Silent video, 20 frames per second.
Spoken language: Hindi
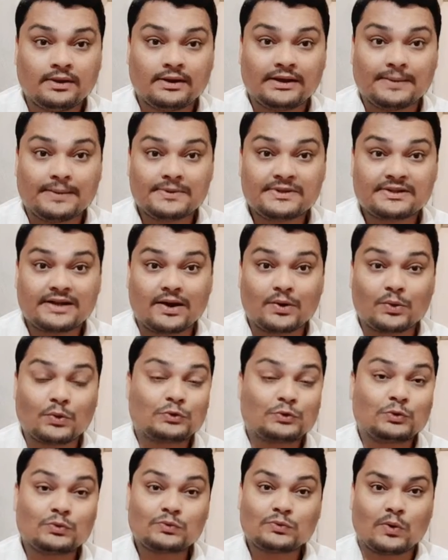नमस्कार
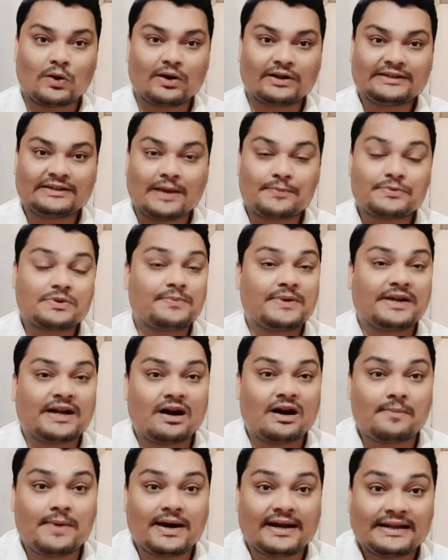दोस्तों स्वागत है आप सभी का
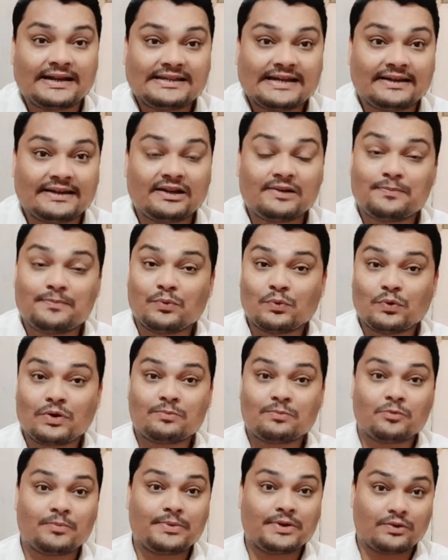हमारे चैनल पुअर
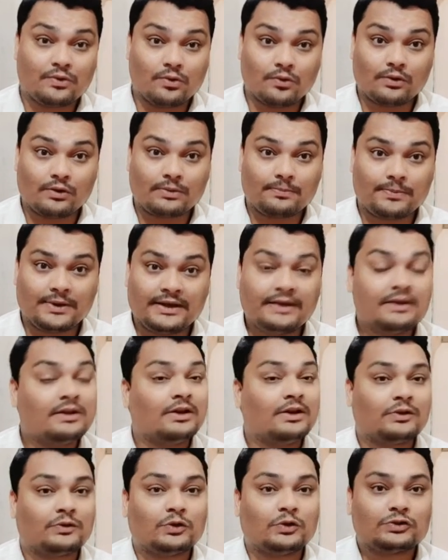मूवी गोवर पे
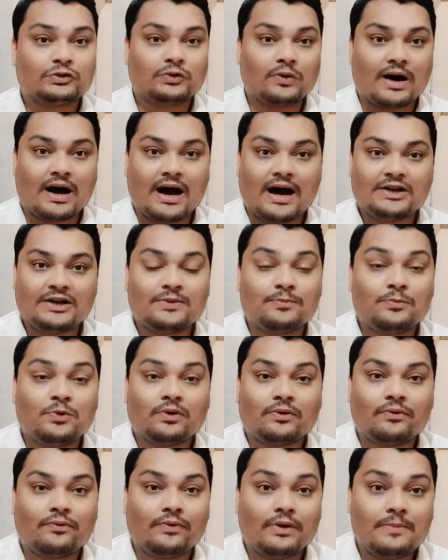दोस्तों आज हम लोग
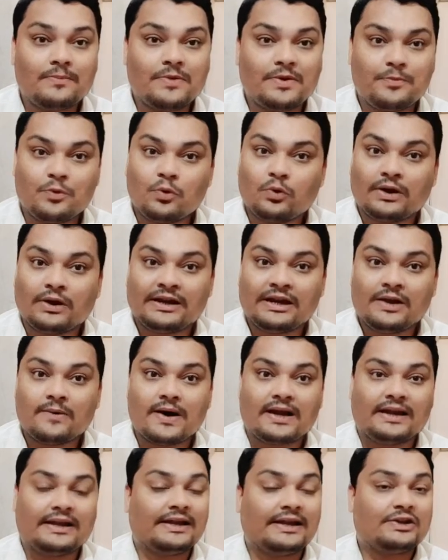फिल्म रिव्यू करने
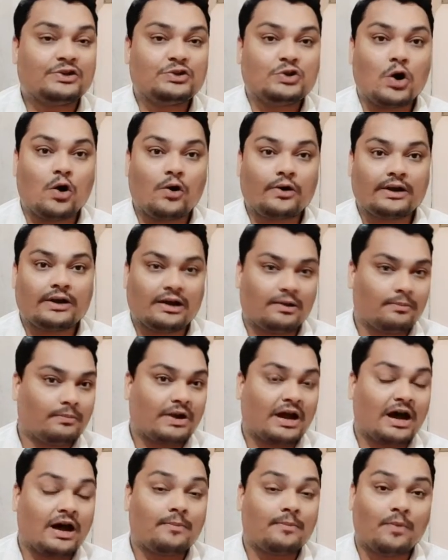वाले हैं जॉन
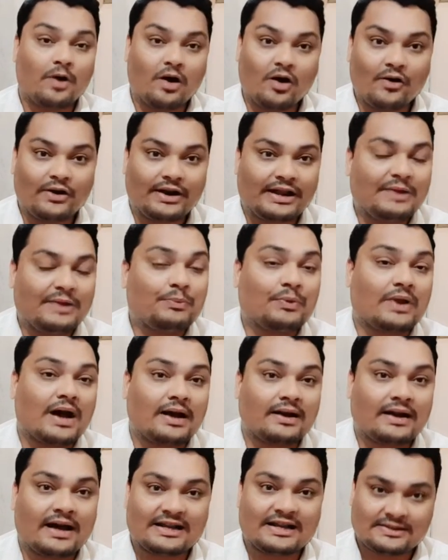अब्राहम और इमरान
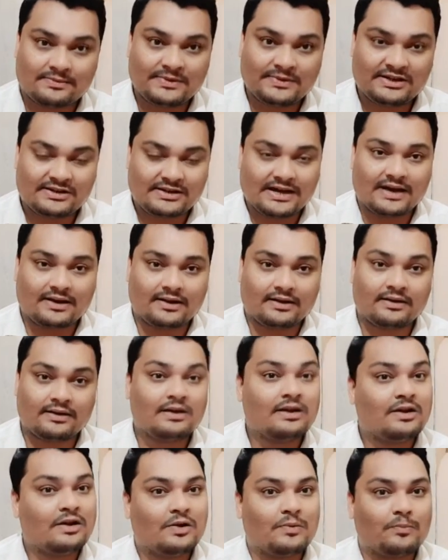हाशमी स्टारर
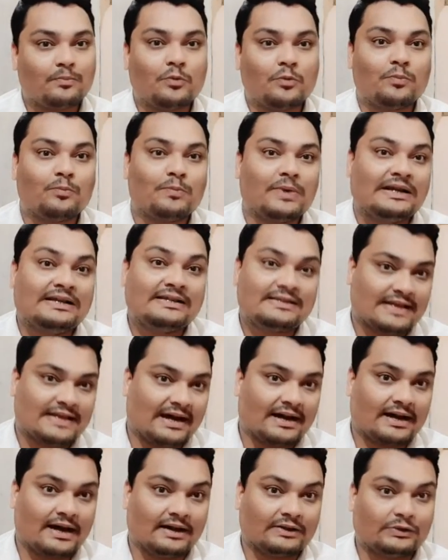मुंबई
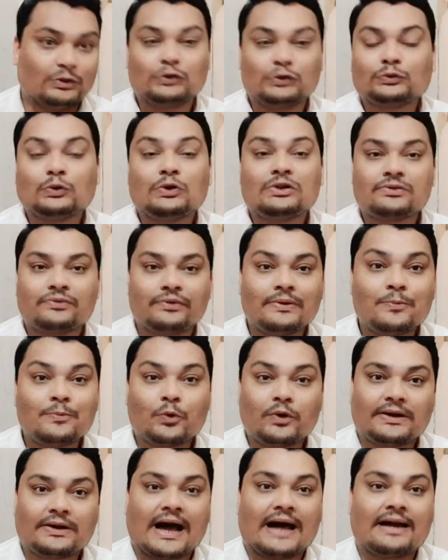सागा दोस्तों इस फिल्म को
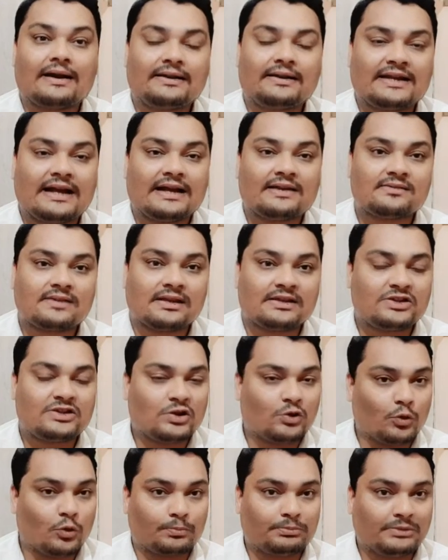डायरेक्ट किया है संजय
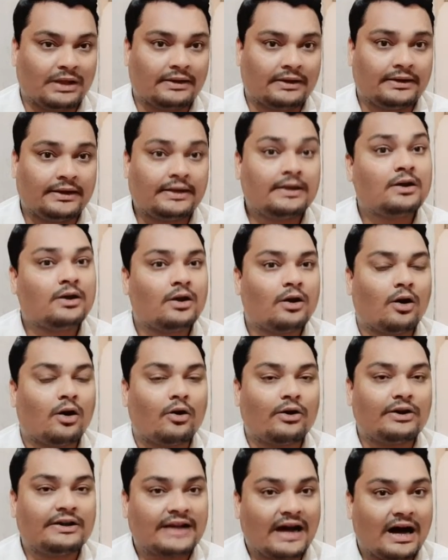गुप्ता ने और
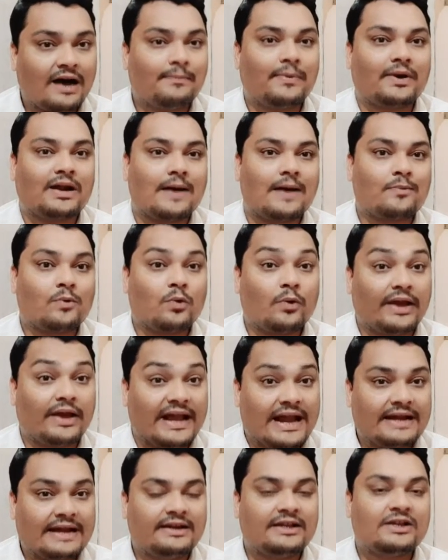यहाँ पर आपको
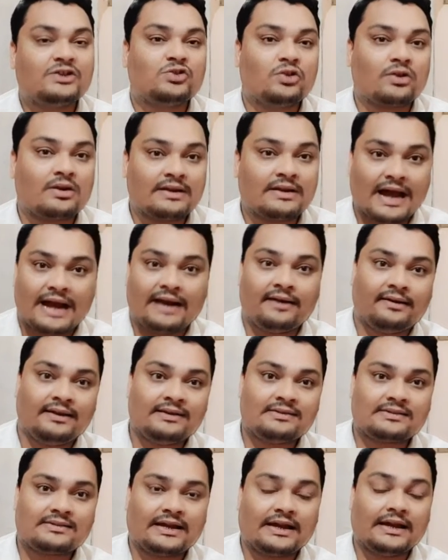80s और 90s
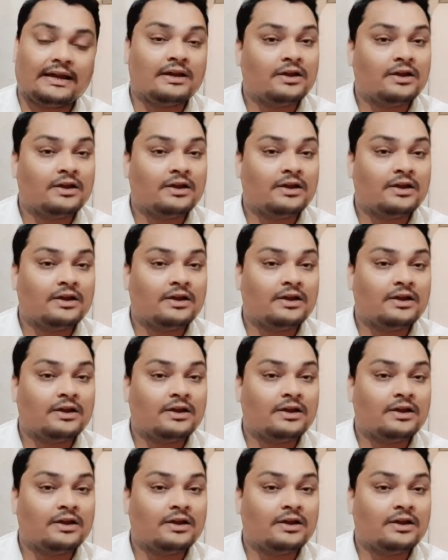के